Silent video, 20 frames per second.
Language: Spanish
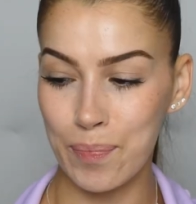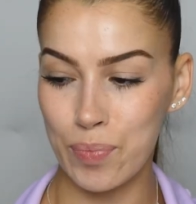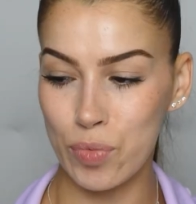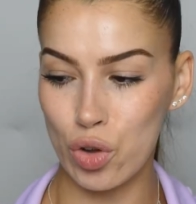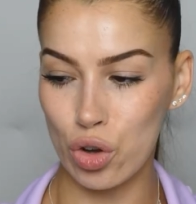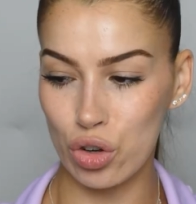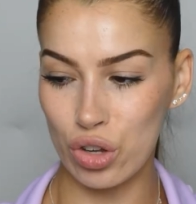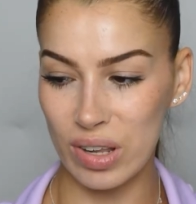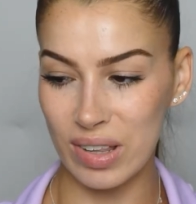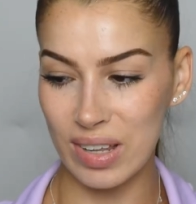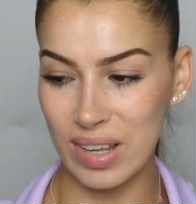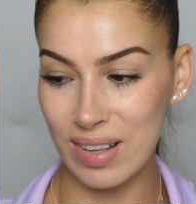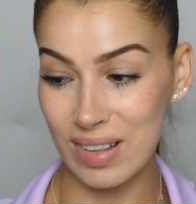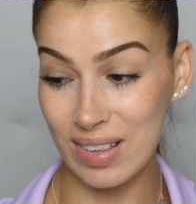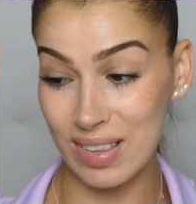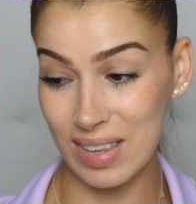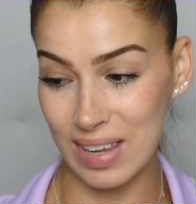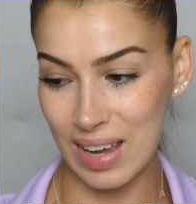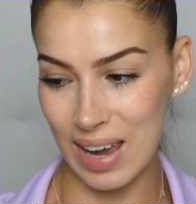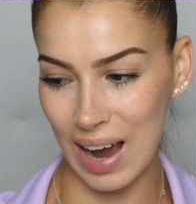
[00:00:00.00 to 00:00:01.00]
No sé si
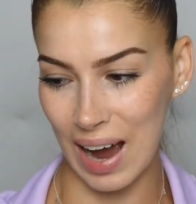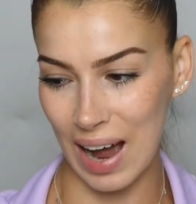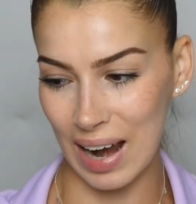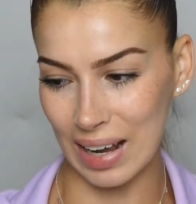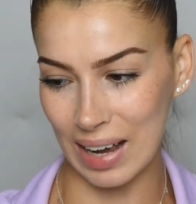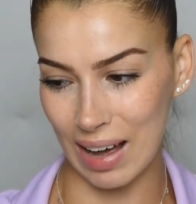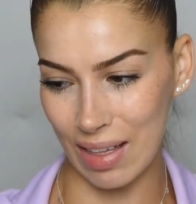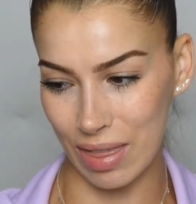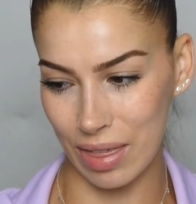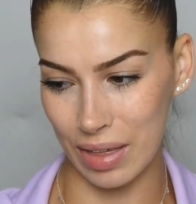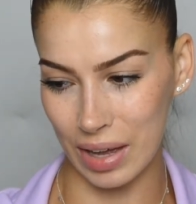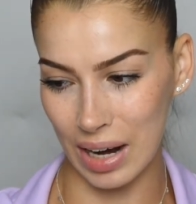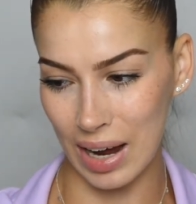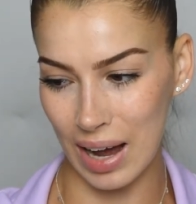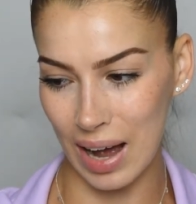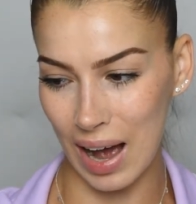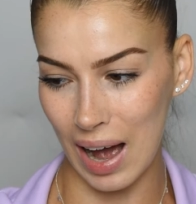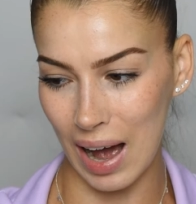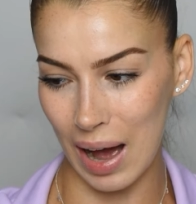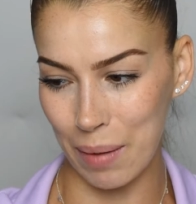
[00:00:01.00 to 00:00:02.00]
se
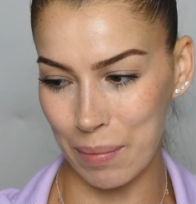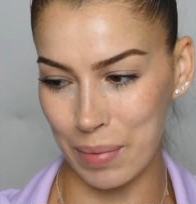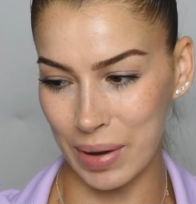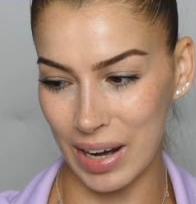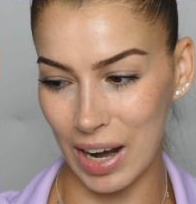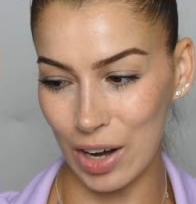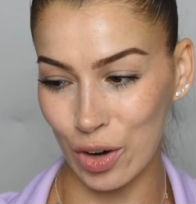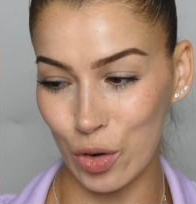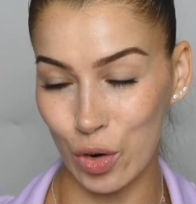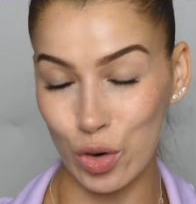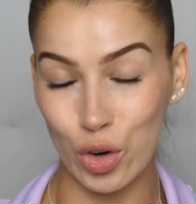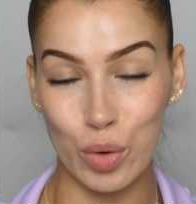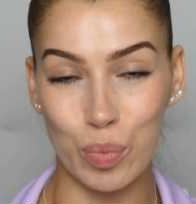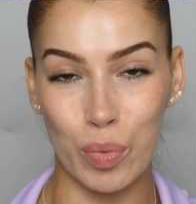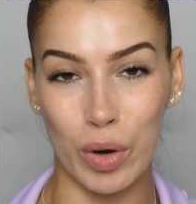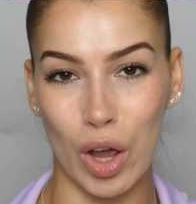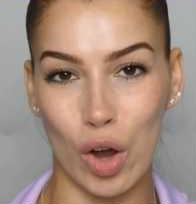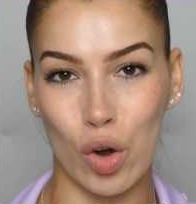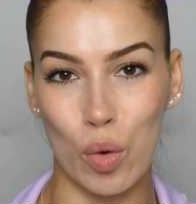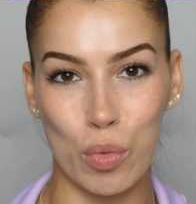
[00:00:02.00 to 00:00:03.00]
alcanzará a ver el color
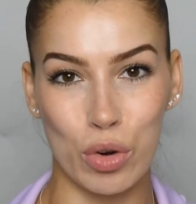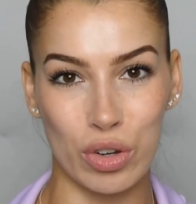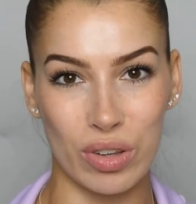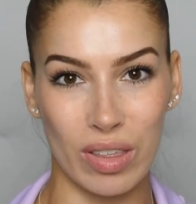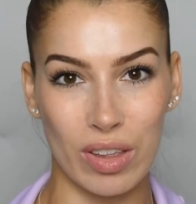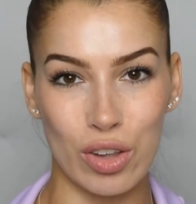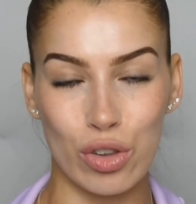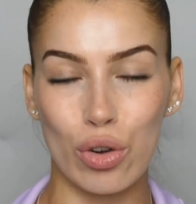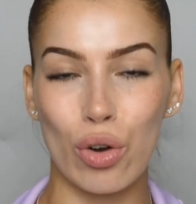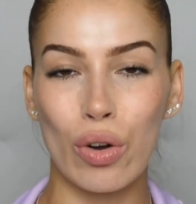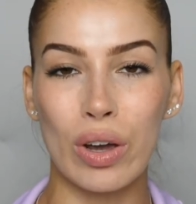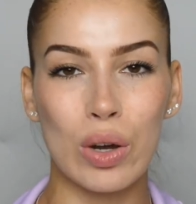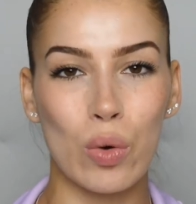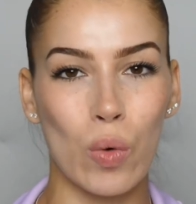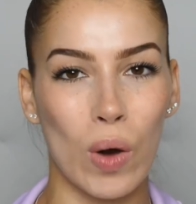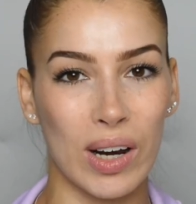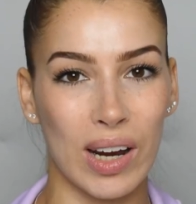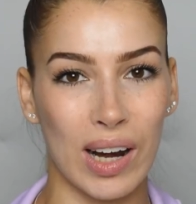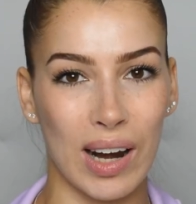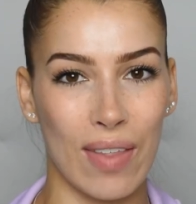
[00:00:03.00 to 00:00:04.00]
porque como os he dicho,
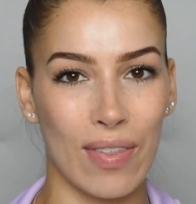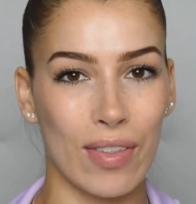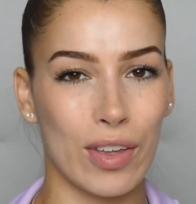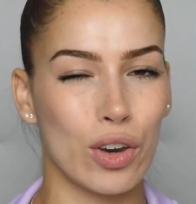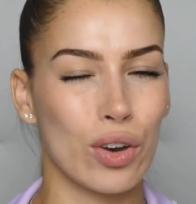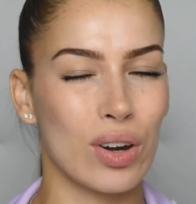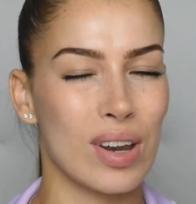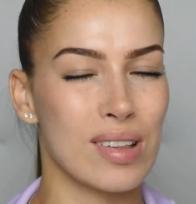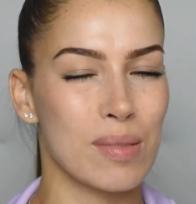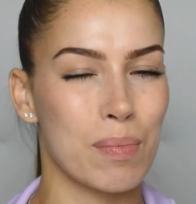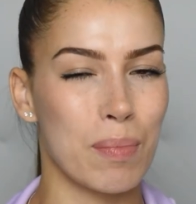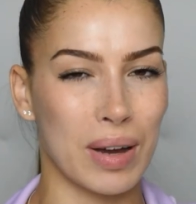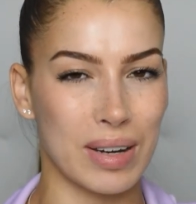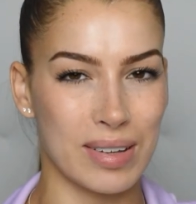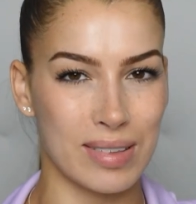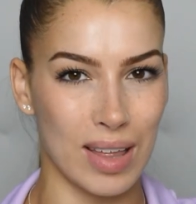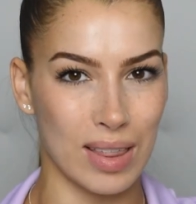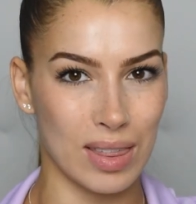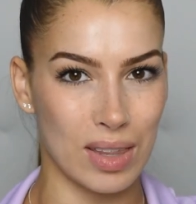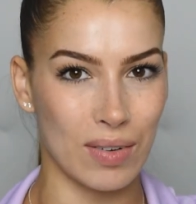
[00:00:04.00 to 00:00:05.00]
igual que el anterior es
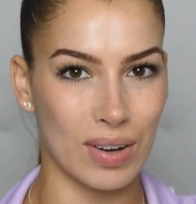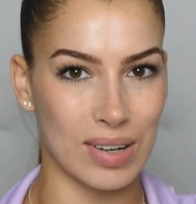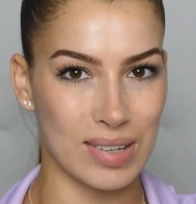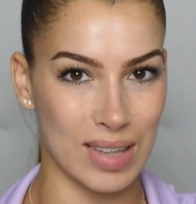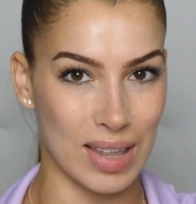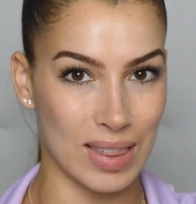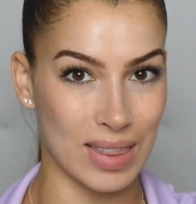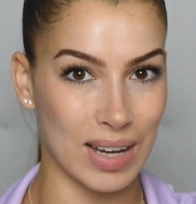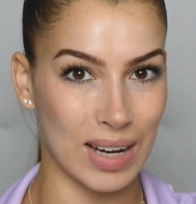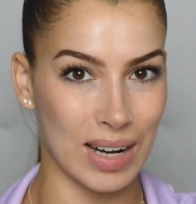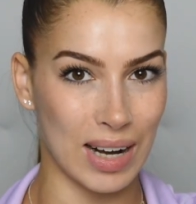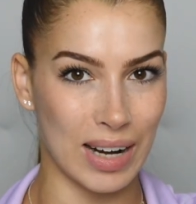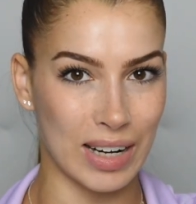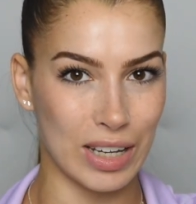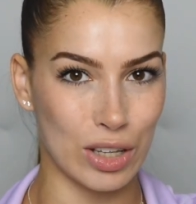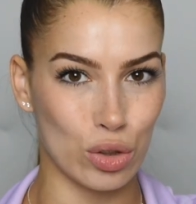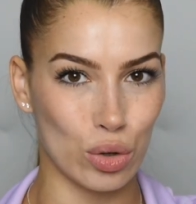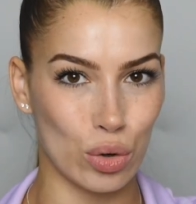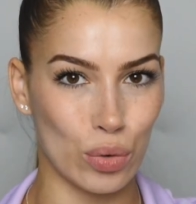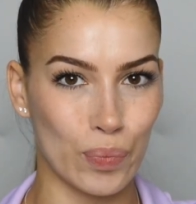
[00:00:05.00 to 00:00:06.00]
bastante, bastante
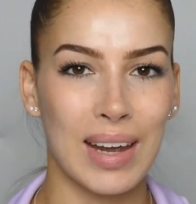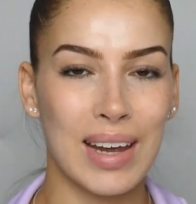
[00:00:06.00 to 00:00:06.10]
clarito.